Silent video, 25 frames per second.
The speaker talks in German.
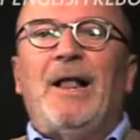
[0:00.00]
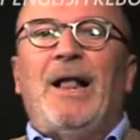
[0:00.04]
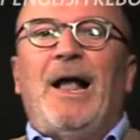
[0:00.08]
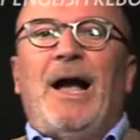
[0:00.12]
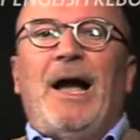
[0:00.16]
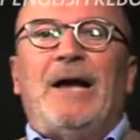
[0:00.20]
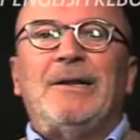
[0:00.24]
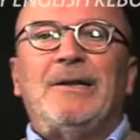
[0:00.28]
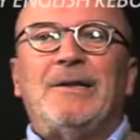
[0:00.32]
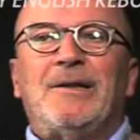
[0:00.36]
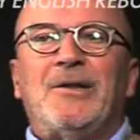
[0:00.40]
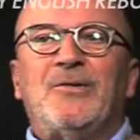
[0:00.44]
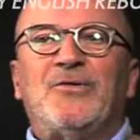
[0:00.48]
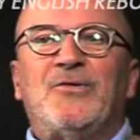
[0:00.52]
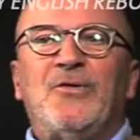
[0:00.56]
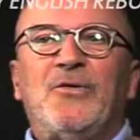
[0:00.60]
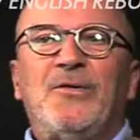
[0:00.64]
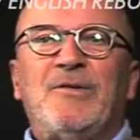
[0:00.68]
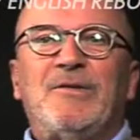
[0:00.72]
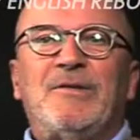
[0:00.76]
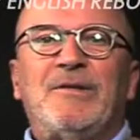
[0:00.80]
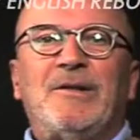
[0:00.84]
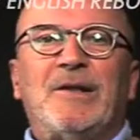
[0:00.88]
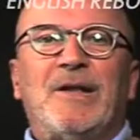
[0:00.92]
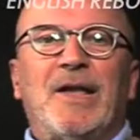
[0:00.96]
Einer der
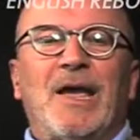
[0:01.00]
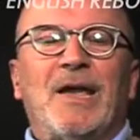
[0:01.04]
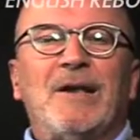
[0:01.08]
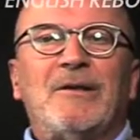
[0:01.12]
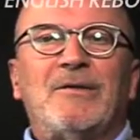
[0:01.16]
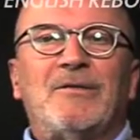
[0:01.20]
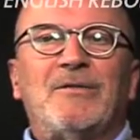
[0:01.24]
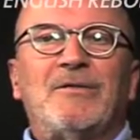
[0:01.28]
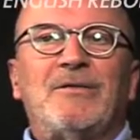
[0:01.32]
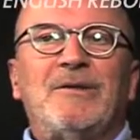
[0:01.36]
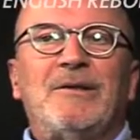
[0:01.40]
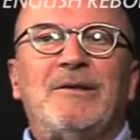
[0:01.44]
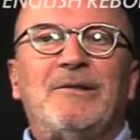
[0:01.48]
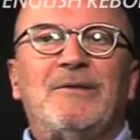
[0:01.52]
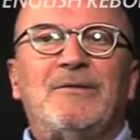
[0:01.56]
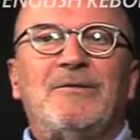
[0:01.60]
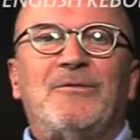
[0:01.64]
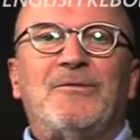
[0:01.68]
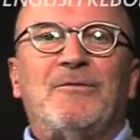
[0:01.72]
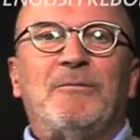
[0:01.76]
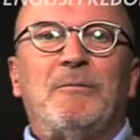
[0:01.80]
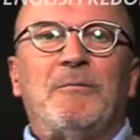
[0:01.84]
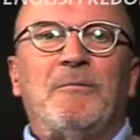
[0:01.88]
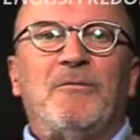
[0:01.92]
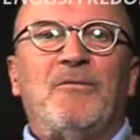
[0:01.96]
schönsten Gags
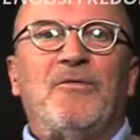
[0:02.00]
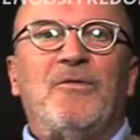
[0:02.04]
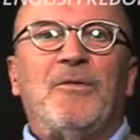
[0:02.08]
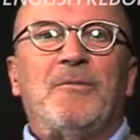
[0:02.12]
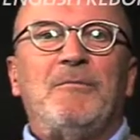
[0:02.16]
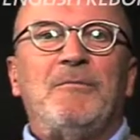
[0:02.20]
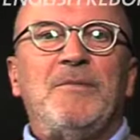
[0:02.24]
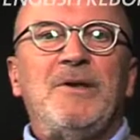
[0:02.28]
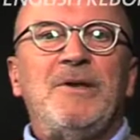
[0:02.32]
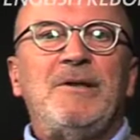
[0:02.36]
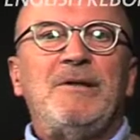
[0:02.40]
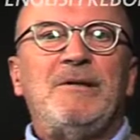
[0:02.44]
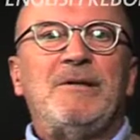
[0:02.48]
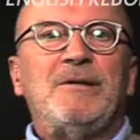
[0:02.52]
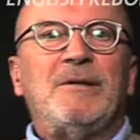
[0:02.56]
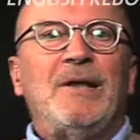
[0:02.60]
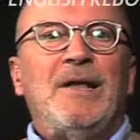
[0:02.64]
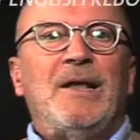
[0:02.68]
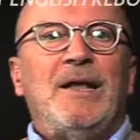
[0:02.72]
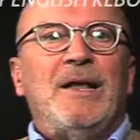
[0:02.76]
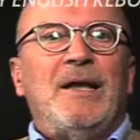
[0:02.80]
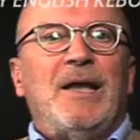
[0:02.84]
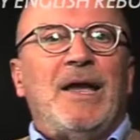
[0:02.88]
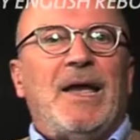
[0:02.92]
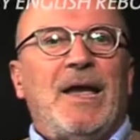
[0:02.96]
ist für mich,
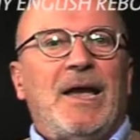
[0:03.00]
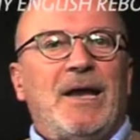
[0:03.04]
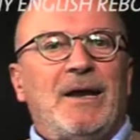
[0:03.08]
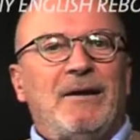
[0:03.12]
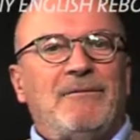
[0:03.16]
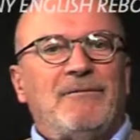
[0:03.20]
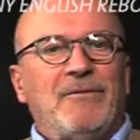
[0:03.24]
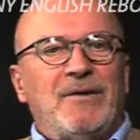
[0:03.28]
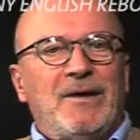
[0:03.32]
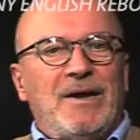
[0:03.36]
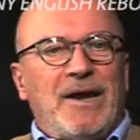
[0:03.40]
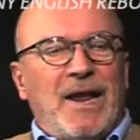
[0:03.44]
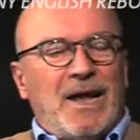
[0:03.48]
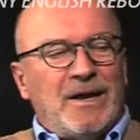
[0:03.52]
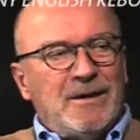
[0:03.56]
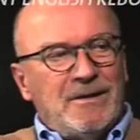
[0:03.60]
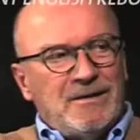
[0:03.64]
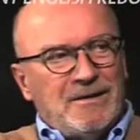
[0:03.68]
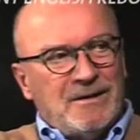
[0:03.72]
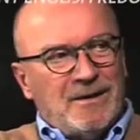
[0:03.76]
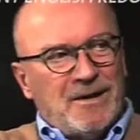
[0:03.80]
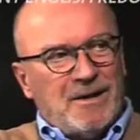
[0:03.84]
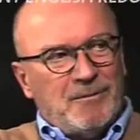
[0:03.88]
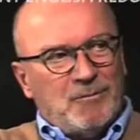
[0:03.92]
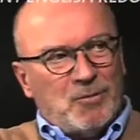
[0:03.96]
er
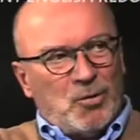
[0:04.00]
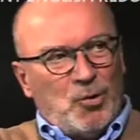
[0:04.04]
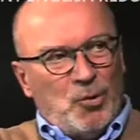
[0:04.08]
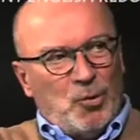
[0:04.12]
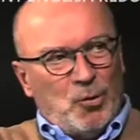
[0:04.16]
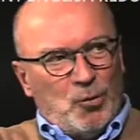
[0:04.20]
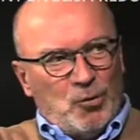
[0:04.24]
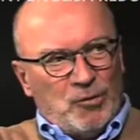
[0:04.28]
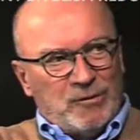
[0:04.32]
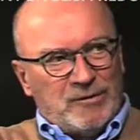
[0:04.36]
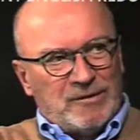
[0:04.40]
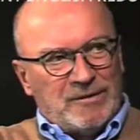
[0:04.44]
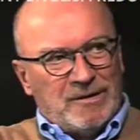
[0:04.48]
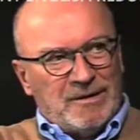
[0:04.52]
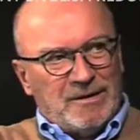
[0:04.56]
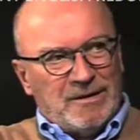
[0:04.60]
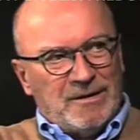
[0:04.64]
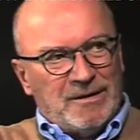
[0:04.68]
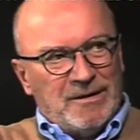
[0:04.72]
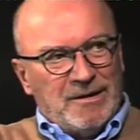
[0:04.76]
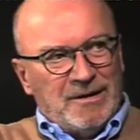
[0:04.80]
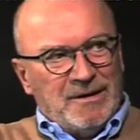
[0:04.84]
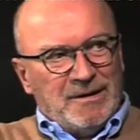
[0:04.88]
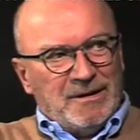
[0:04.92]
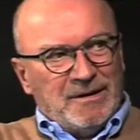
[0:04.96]
lernt ja im Kloster
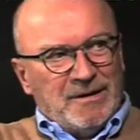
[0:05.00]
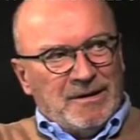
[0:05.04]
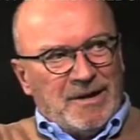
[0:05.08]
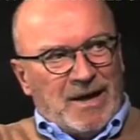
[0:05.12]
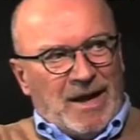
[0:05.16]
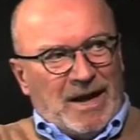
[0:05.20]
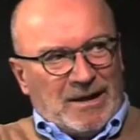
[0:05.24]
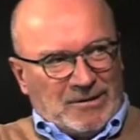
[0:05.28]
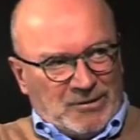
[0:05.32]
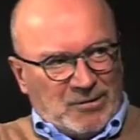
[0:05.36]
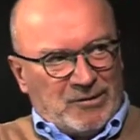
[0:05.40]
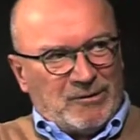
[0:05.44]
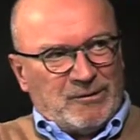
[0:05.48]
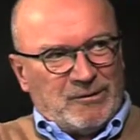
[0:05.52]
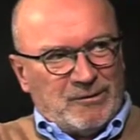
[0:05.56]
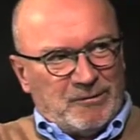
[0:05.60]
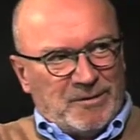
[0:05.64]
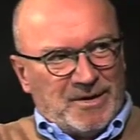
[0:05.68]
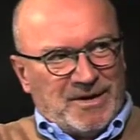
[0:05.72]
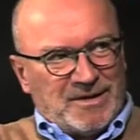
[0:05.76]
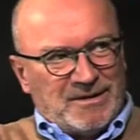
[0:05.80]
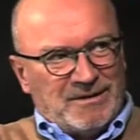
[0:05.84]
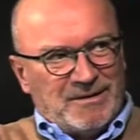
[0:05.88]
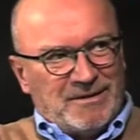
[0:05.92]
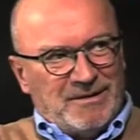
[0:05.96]
hart zu
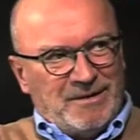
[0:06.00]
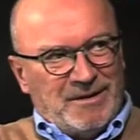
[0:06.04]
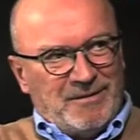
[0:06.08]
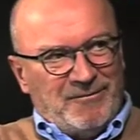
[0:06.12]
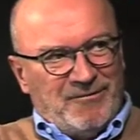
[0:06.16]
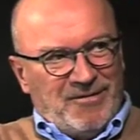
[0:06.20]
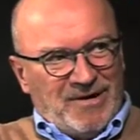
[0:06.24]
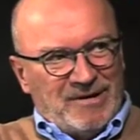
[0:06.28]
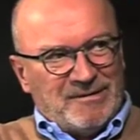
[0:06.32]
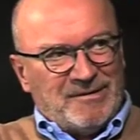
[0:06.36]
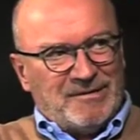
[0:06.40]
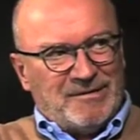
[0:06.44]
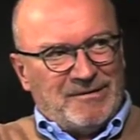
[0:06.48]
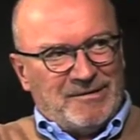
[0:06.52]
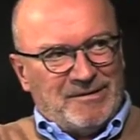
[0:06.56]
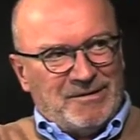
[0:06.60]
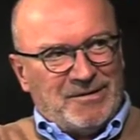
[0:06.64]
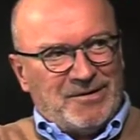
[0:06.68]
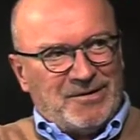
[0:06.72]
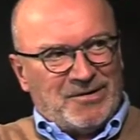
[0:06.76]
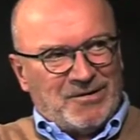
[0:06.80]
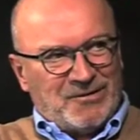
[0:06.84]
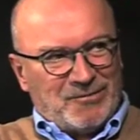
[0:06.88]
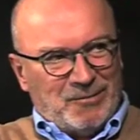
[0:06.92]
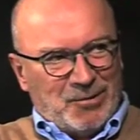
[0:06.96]
werden, im wahrsten
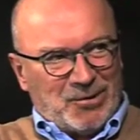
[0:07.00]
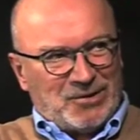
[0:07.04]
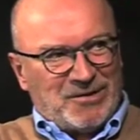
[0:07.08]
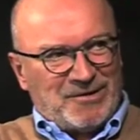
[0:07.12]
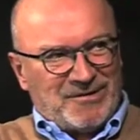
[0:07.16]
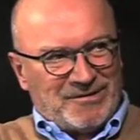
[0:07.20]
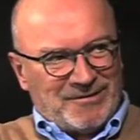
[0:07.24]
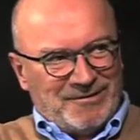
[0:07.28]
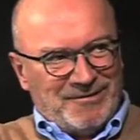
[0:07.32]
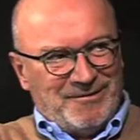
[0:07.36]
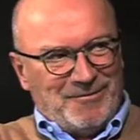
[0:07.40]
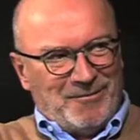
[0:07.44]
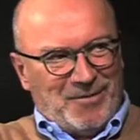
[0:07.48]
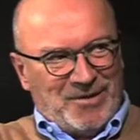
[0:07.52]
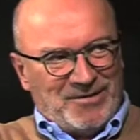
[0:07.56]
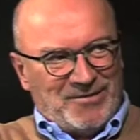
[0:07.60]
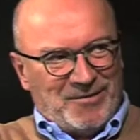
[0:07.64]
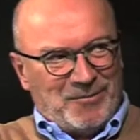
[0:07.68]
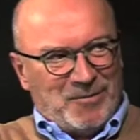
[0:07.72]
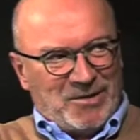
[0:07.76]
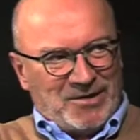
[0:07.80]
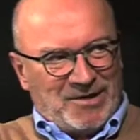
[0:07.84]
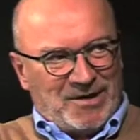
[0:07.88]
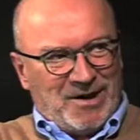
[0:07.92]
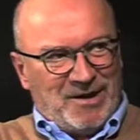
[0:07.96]
Sinne des Wortes. Ne? Also
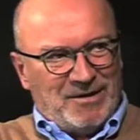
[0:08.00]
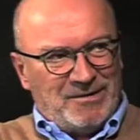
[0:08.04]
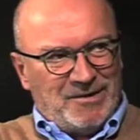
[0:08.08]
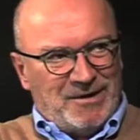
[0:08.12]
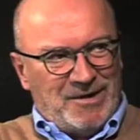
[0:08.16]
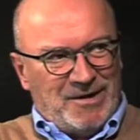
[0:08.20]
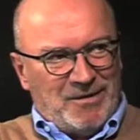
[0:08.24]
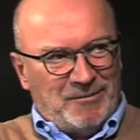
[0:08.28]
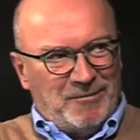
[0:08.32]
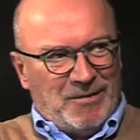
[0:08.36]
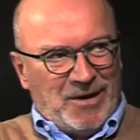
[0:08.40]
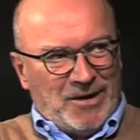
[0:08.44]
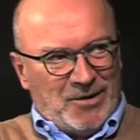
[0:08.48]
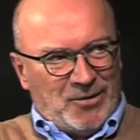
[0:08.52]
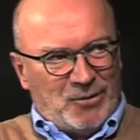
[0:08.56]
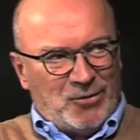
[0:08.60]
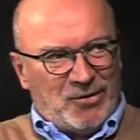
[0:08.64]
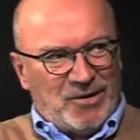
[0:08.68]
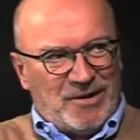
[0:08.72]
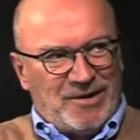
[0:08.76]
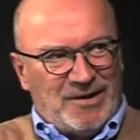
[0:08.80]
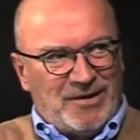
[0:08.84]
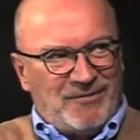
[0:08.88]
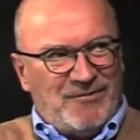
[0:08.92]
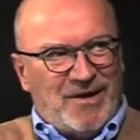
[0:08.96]
man kann ihm auch
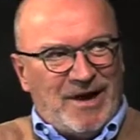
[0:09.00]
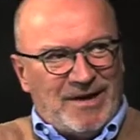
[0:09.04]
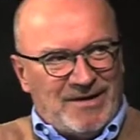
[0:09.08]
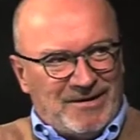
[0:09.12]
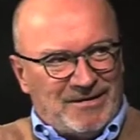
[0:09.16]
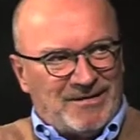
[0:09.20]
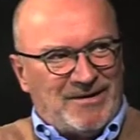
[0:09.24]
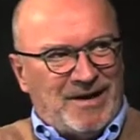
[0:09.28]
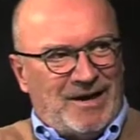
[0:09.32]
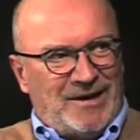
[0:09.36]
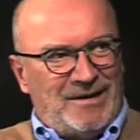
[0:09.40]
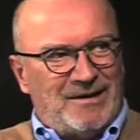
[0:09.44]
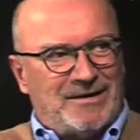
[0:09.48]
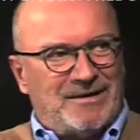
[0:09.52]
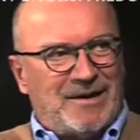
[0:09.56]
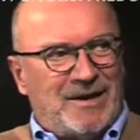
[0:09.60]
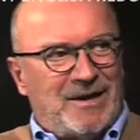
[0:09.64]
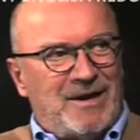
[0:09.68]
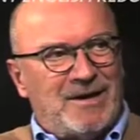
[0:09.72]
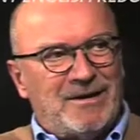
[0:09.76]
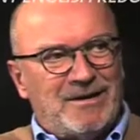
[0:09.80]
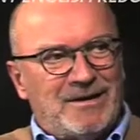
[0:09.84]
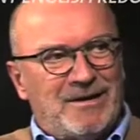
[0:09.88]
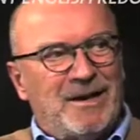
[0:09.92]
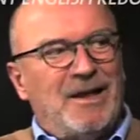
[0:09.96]
in die Weichteile
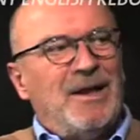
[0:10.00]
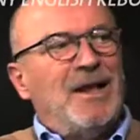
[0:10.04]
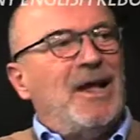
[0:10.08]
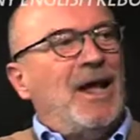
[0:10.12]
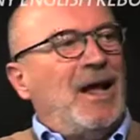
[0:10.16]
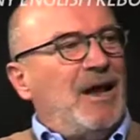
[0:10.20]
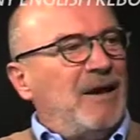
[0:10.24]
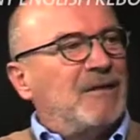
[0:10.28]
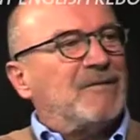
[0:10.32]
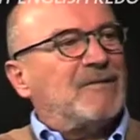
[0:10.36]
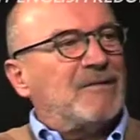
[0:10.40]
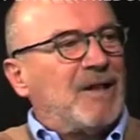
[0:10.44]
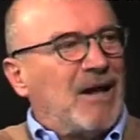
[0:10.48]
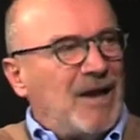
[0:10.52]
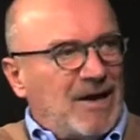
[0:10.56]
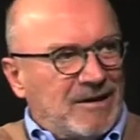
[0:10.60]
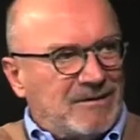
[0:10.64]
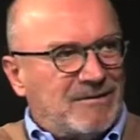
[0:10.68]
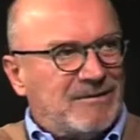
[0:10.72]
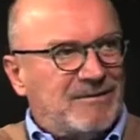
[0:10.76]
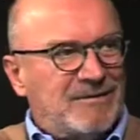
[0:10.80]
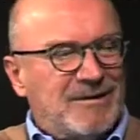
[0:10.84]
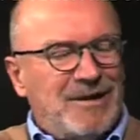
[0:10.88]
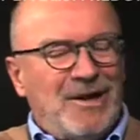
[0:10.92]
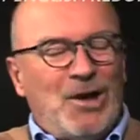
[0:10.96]
treten, er ist
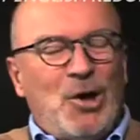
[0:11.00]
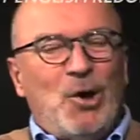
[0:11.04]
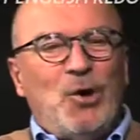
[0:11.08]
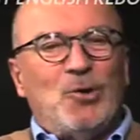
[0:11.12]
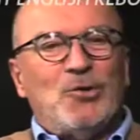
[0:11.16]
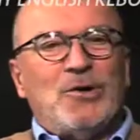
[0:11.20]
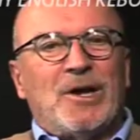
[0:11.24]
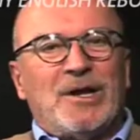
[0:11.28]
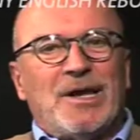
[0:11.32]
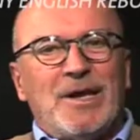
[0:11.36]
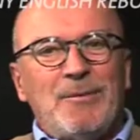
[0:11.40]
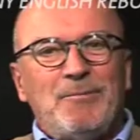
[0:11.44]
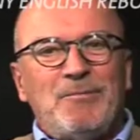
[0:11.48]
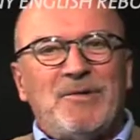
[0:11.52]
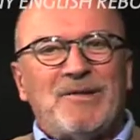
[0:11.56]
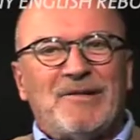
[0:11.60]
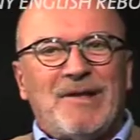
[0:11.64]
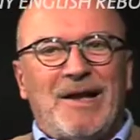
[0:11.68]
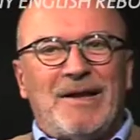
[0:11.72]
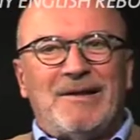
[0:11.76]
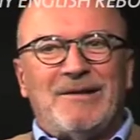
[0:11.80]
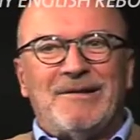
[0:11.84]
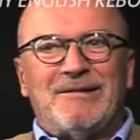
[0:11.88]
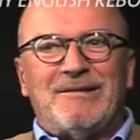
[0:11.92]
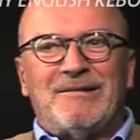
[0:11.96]
hart. Und da gibt es
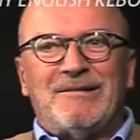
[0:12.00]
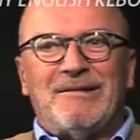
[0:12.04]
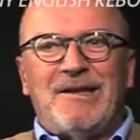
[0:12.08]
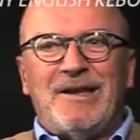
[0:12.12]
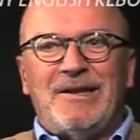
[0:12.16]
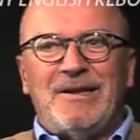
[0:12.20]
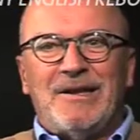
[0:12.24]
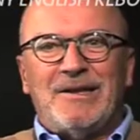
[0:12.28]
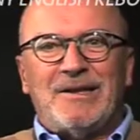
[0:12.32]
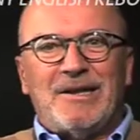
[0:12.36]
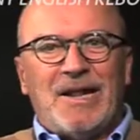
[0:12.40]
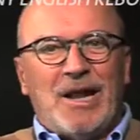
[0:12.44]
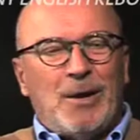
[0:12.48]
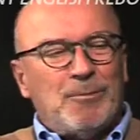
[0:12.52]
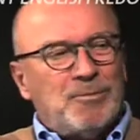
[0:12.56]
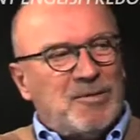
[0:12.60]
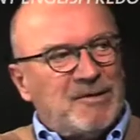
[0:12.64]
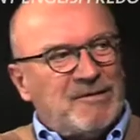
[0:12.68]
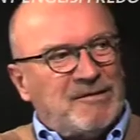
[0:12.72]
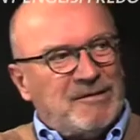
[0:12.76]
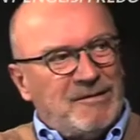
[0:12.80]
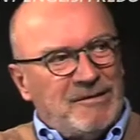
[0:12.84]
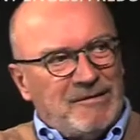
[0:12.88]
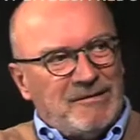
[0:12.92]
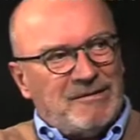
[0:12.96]
eine Szene, ich glaube,
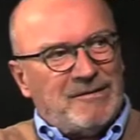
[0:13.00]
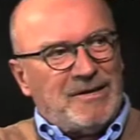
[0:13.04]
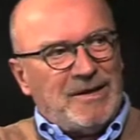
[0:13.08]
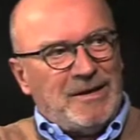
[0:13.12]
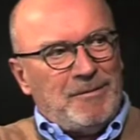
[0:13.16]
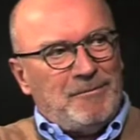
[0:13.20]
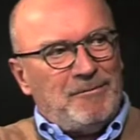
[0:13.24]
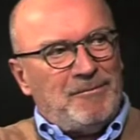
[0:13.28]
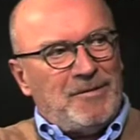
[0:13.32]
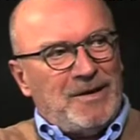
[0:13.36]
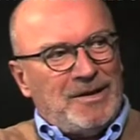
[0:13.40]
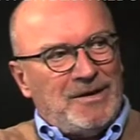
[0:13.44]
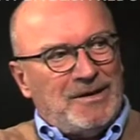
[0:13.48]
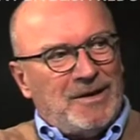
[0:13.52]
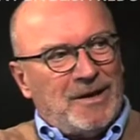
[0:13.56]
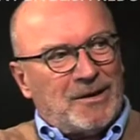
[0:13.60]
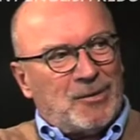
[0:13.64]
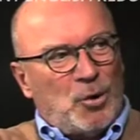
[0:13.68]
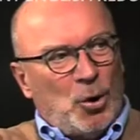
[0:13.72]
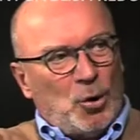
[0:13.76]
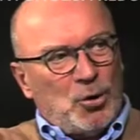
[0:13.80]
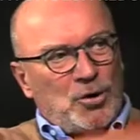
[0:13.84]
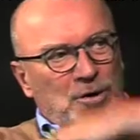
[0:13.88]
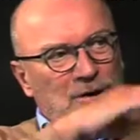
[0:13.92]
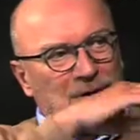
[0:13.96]
das ist ihm in der
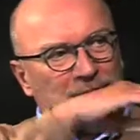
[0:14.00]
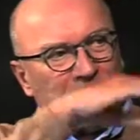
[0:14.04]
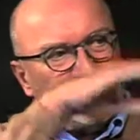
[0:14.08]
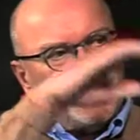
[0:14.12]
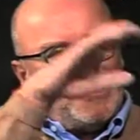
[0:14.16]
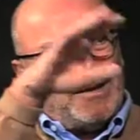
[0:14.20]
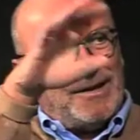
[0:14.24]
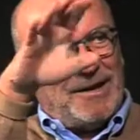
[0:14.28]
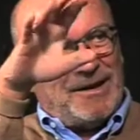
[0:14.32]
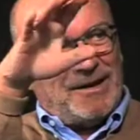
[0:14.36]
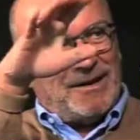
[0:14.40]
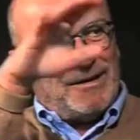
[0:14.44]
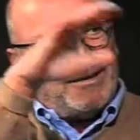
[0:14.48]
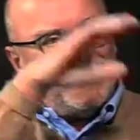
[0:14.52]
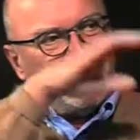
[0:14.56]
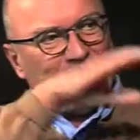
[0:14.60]
Gondel, in der